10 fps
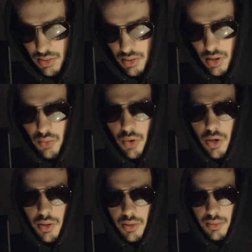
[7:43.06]
La
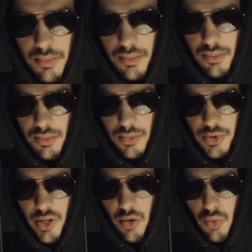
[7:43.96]
loi,
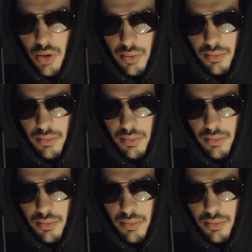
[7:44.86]
c'est la loi.